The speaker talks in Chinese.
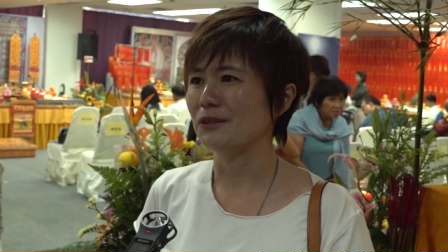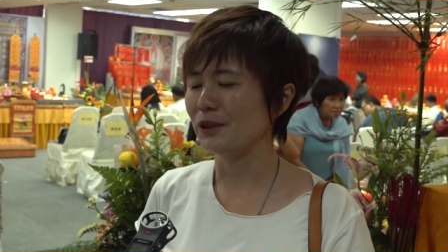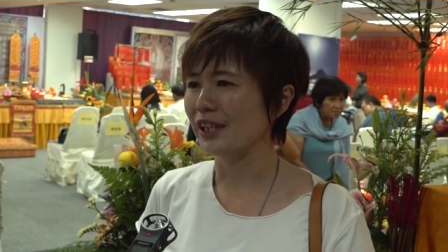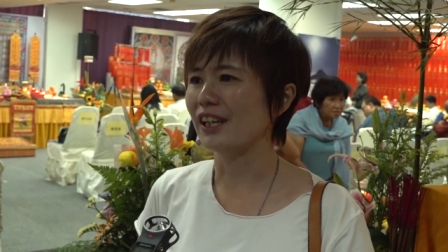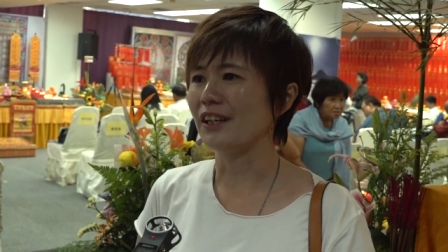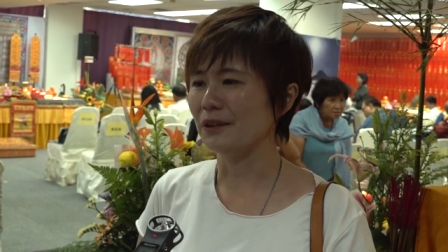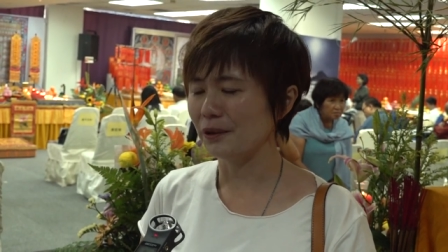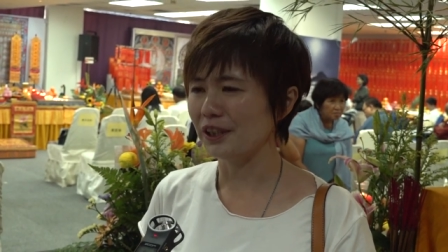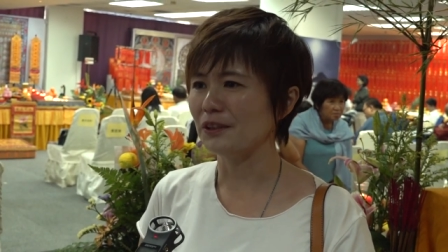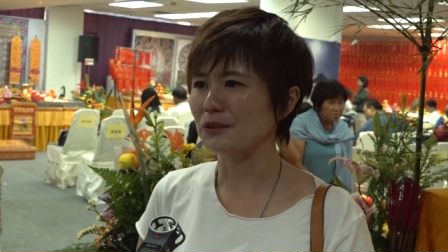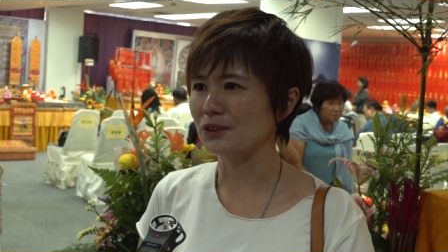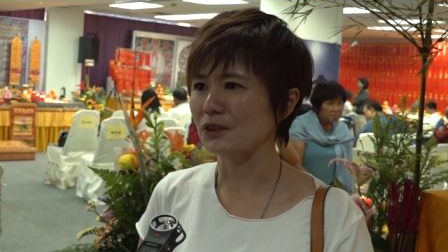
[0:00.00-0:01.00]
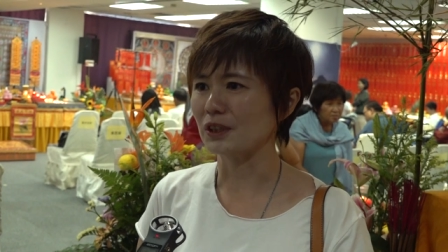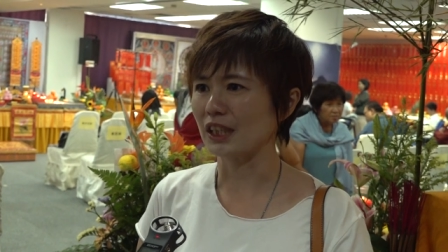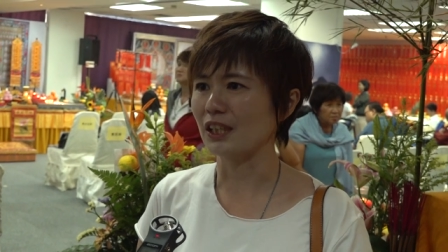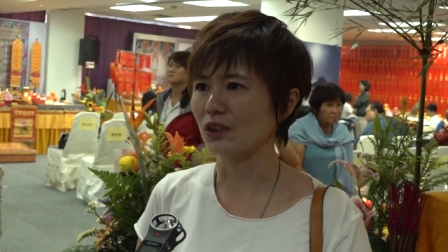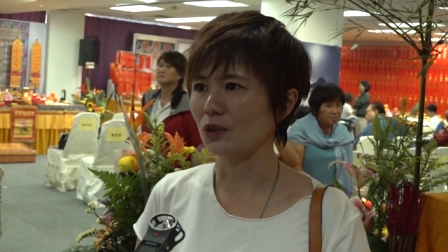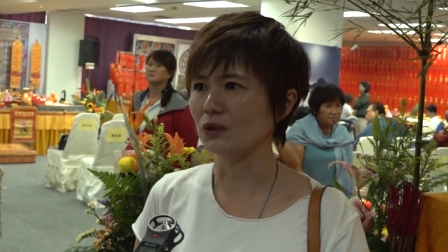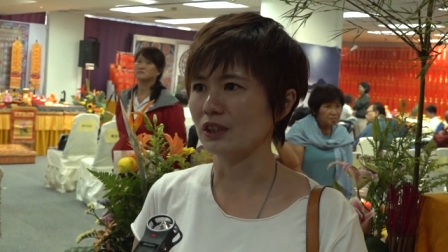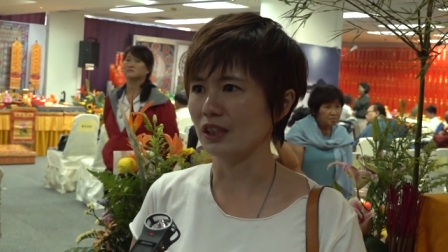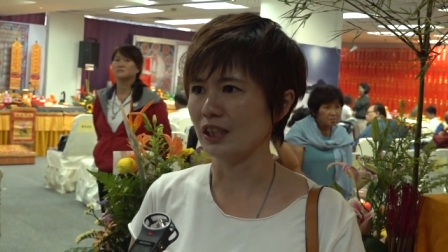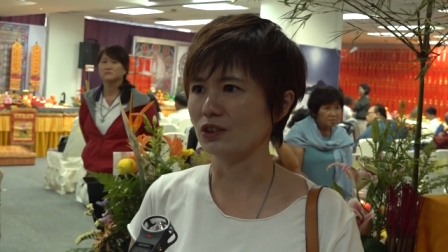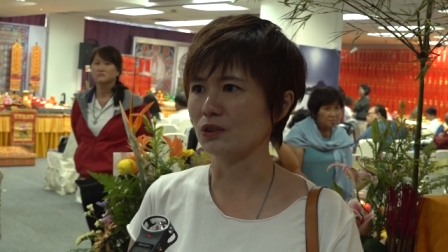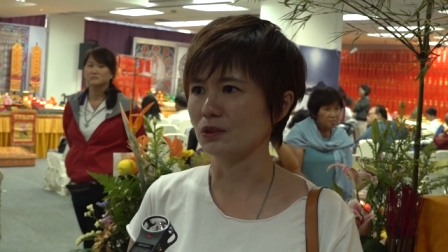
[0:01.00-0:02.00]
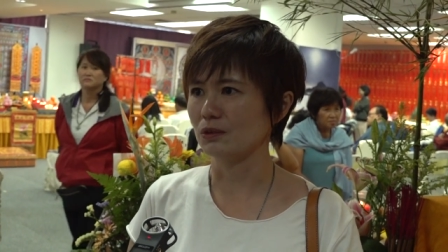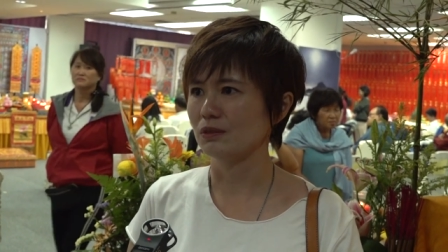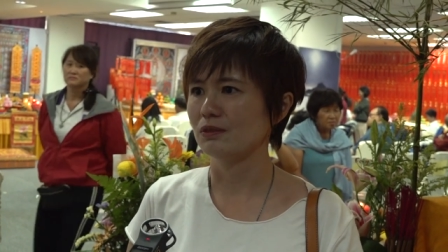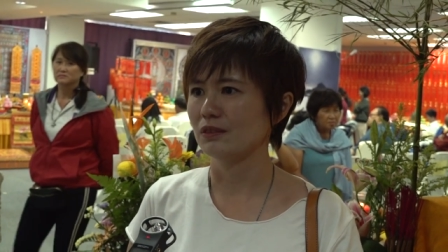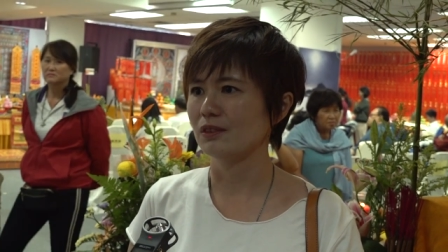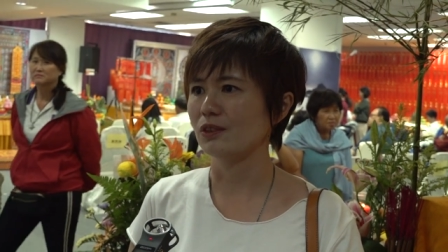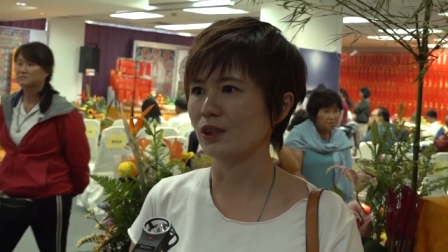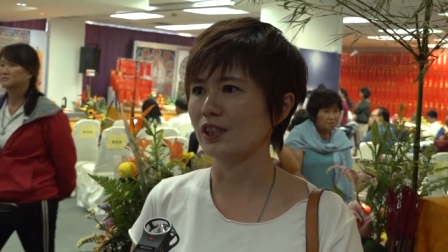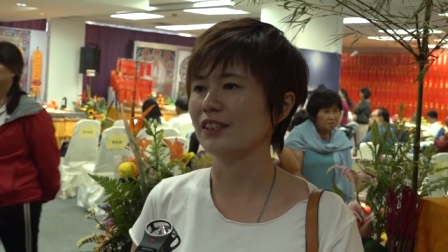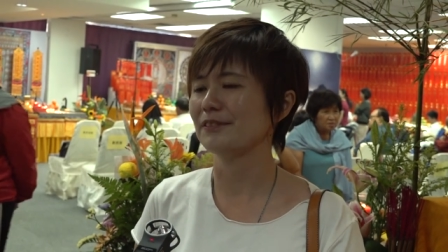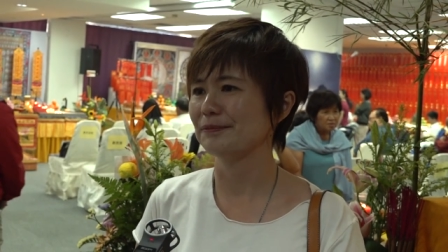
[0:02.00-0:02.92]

会了，会有这种感动的那一种，对。